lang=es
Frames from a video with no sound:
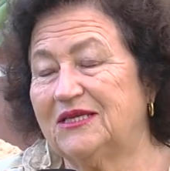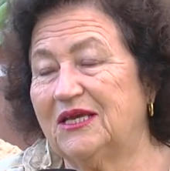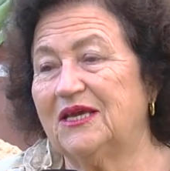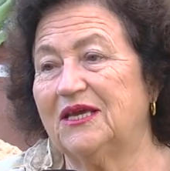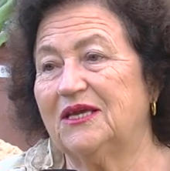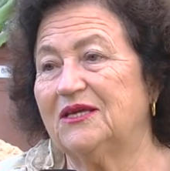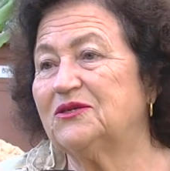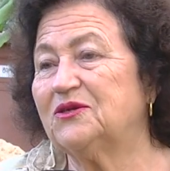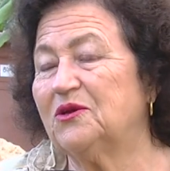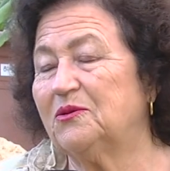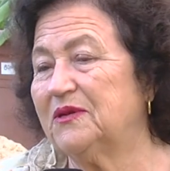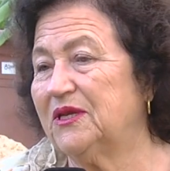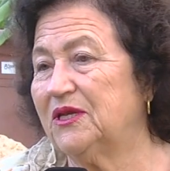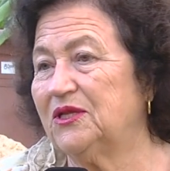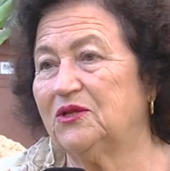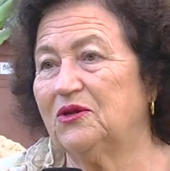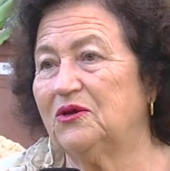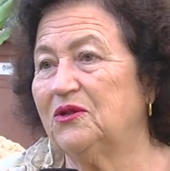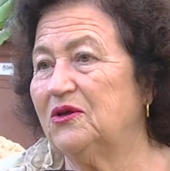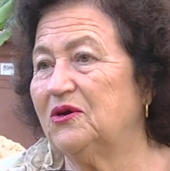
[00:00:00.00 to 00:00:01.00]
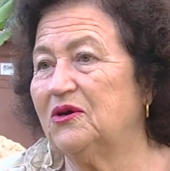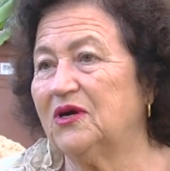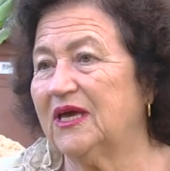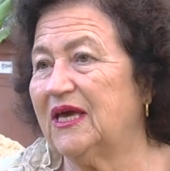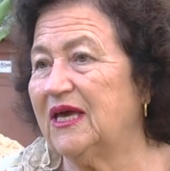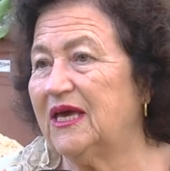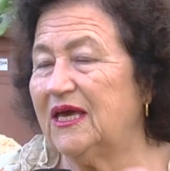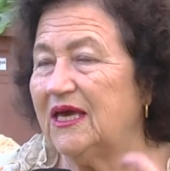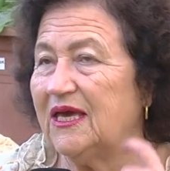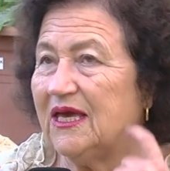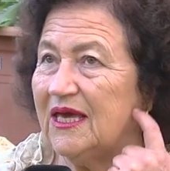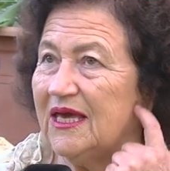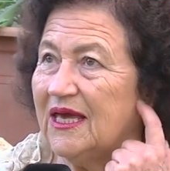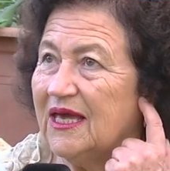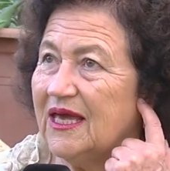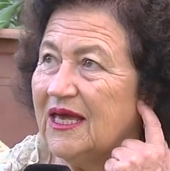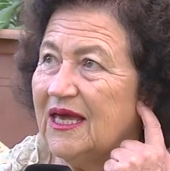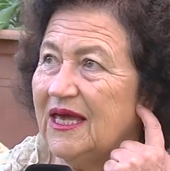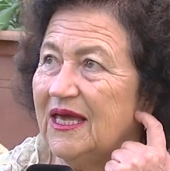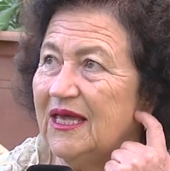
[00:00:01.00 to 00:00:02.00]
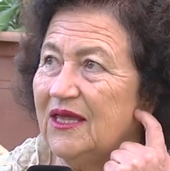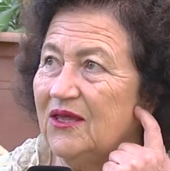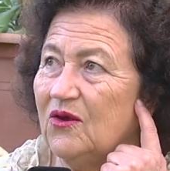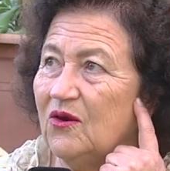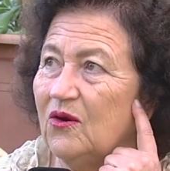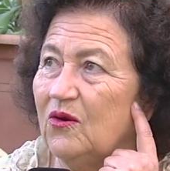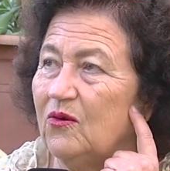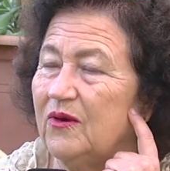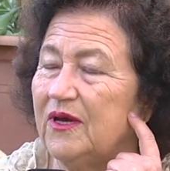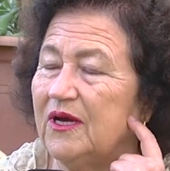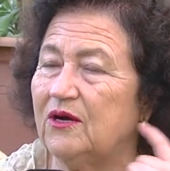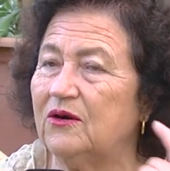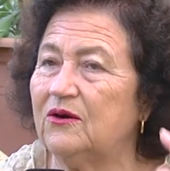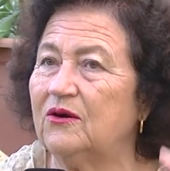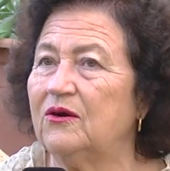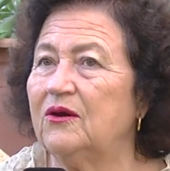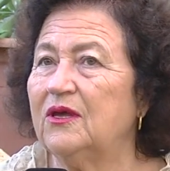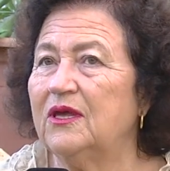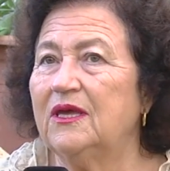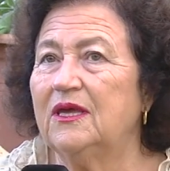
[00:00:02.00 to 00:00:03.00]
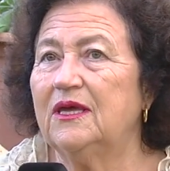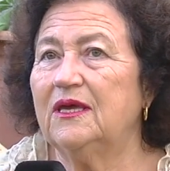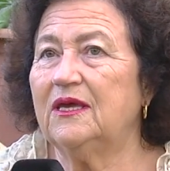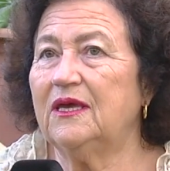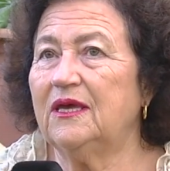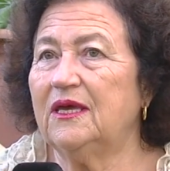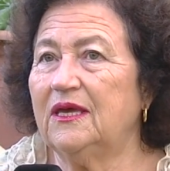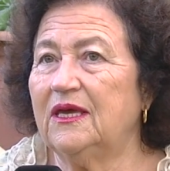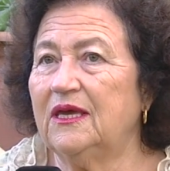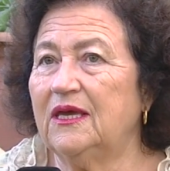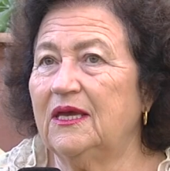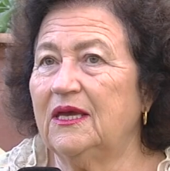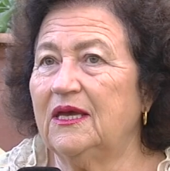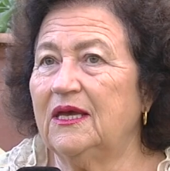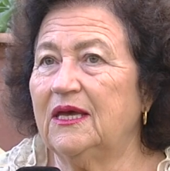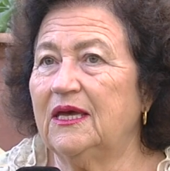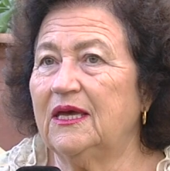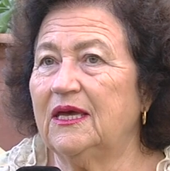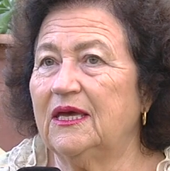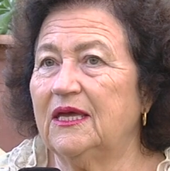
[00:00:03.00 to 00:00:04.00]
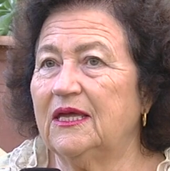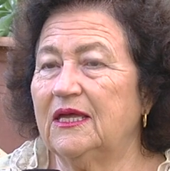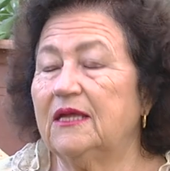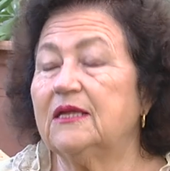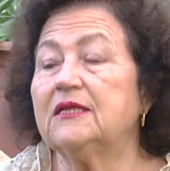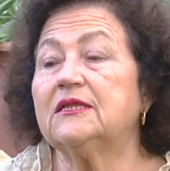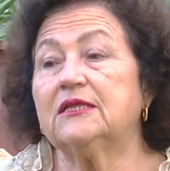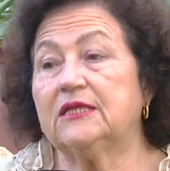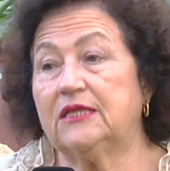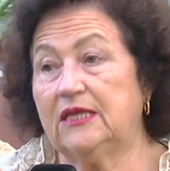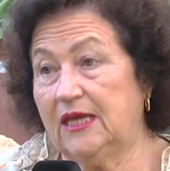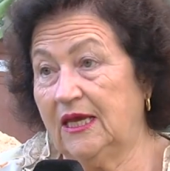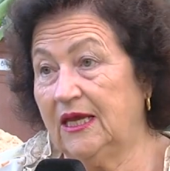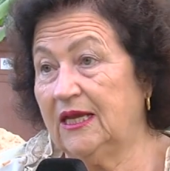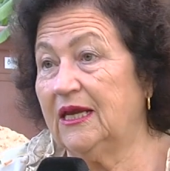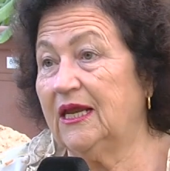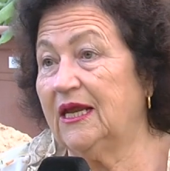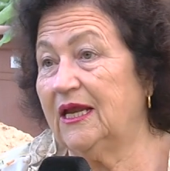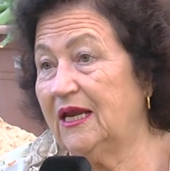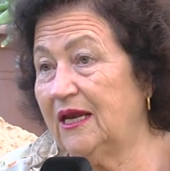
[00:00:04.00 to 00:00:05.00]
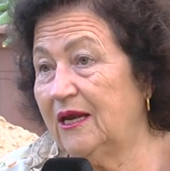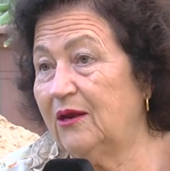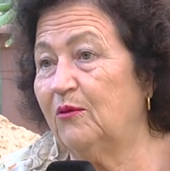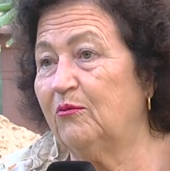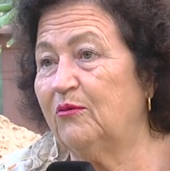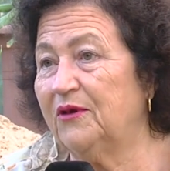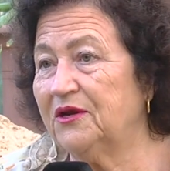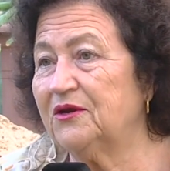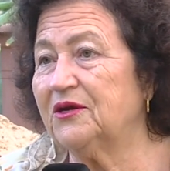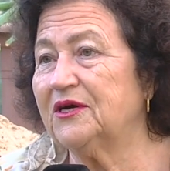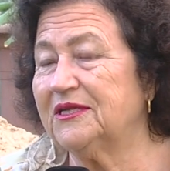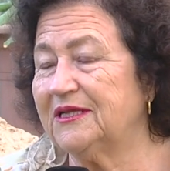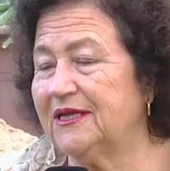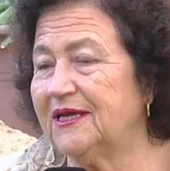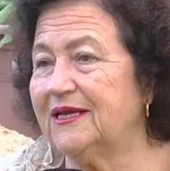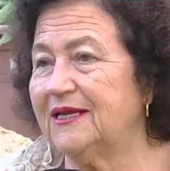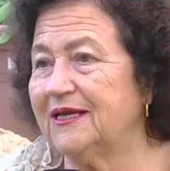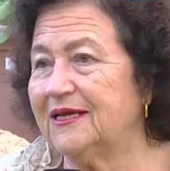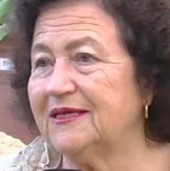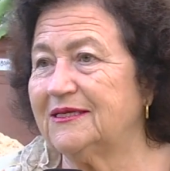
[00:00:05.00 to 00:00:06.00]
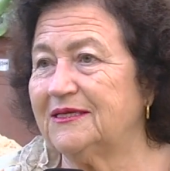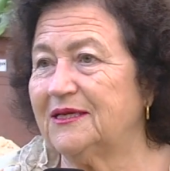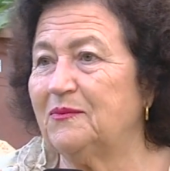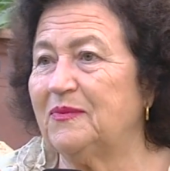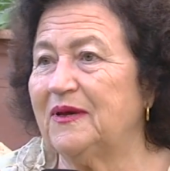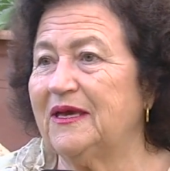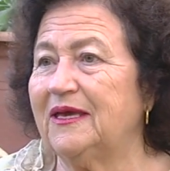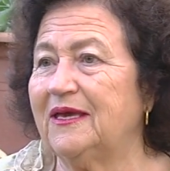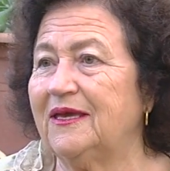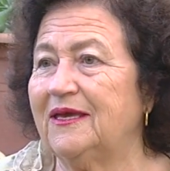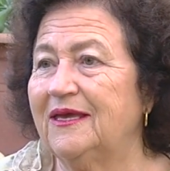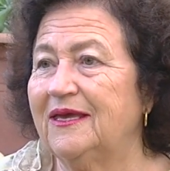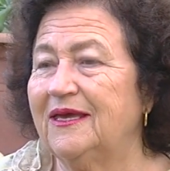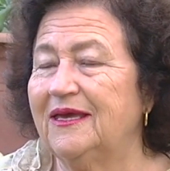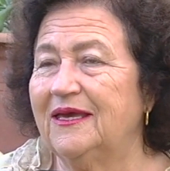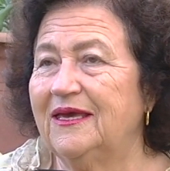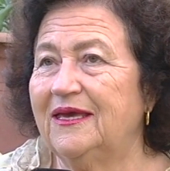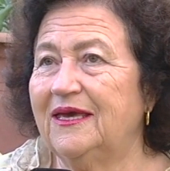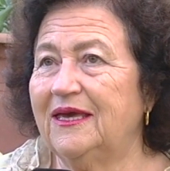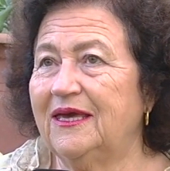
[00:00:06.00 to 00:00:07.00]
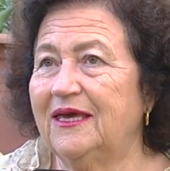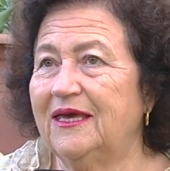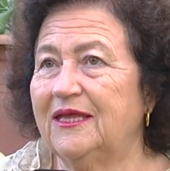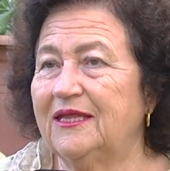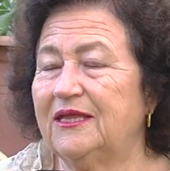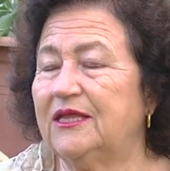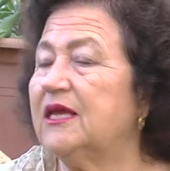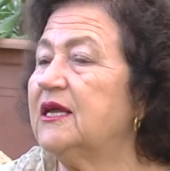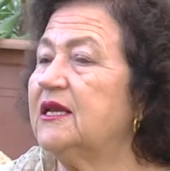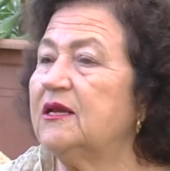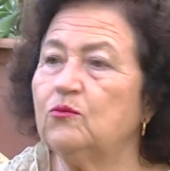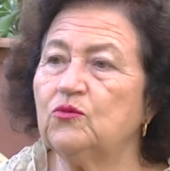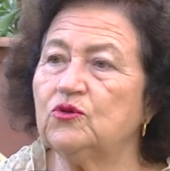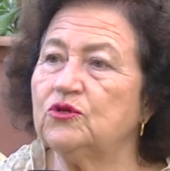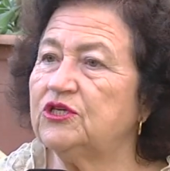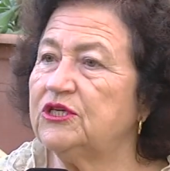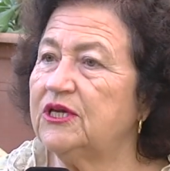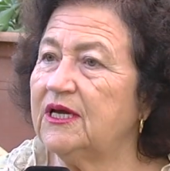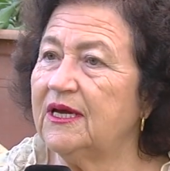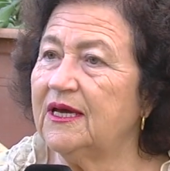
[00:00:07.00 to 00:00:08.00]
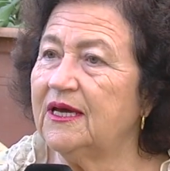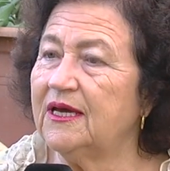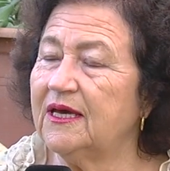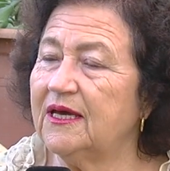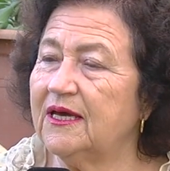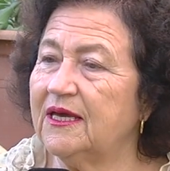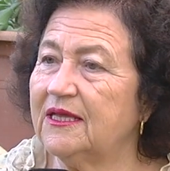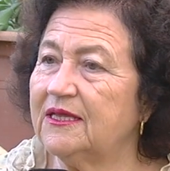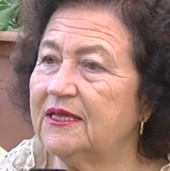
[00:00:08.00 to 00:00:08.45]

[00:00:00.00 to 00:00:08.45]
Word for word: Sí, y sobre todo que ellos luego eh, lo bueno que tiene ese país, eh, tiene muchas